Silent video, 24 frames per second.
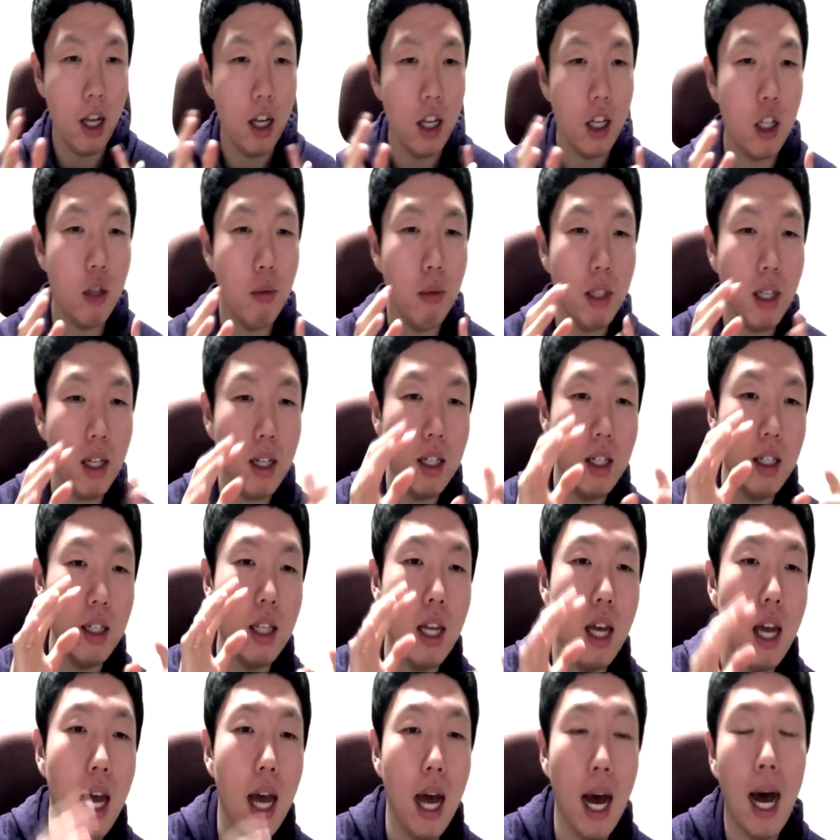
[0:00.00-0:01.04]
여러분 일단은
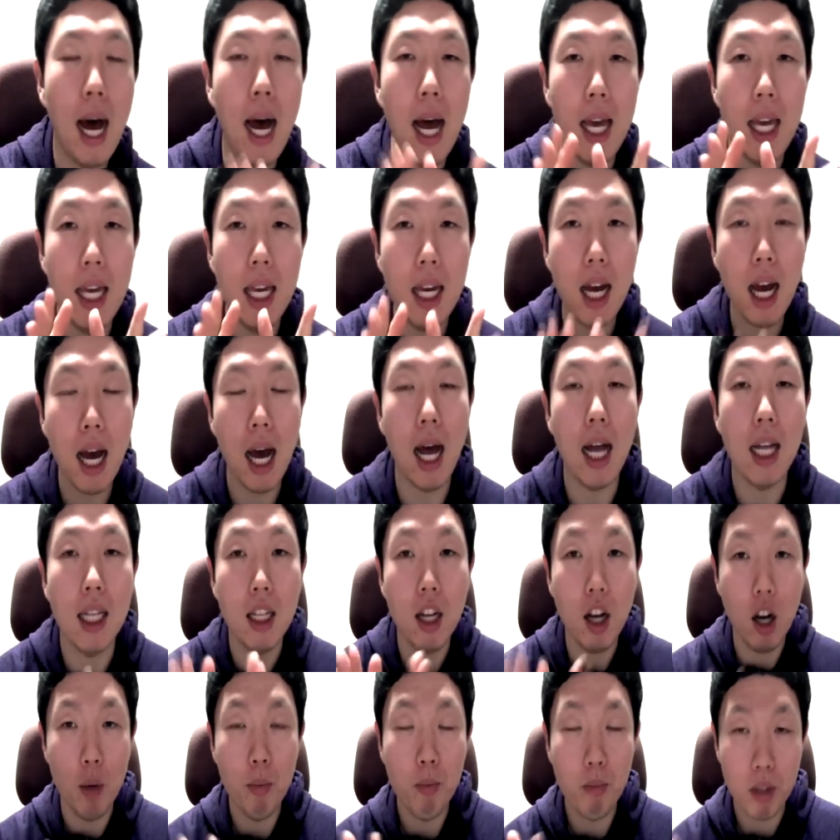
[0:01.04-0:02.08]
I got
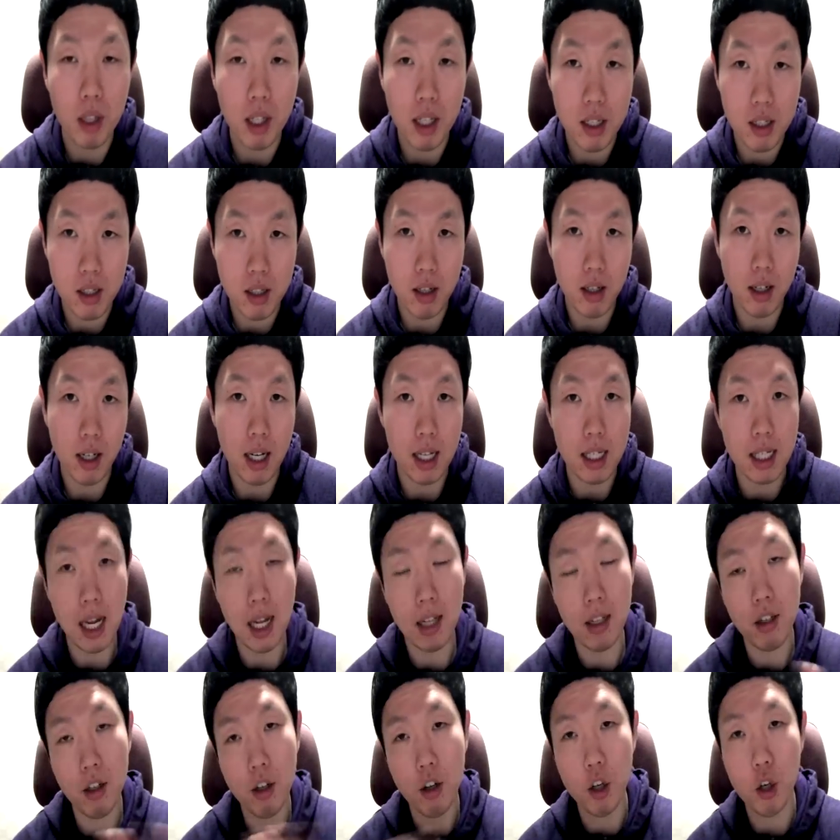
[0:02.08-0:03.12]
a blister까지
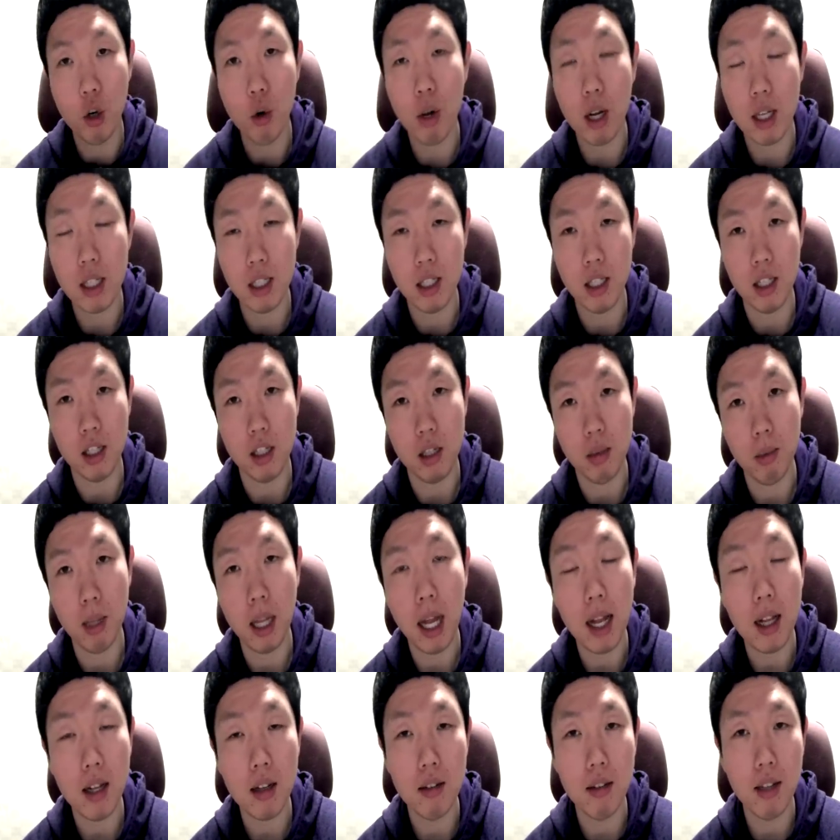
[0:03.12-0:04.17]
한 덩어리로 가신 연습을
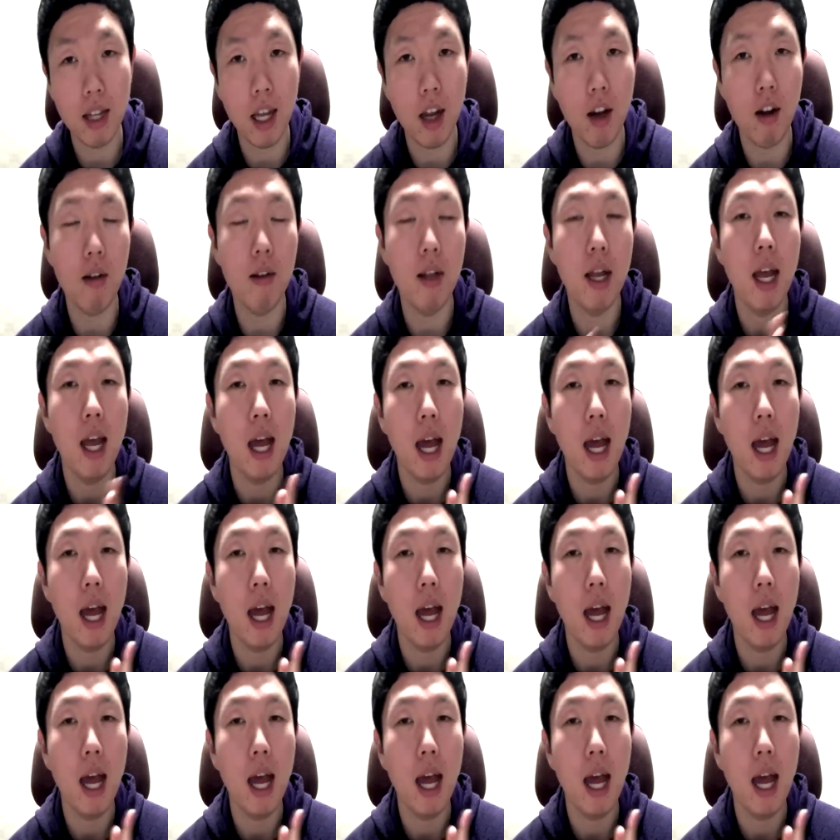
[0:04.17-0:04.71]
할 건데요.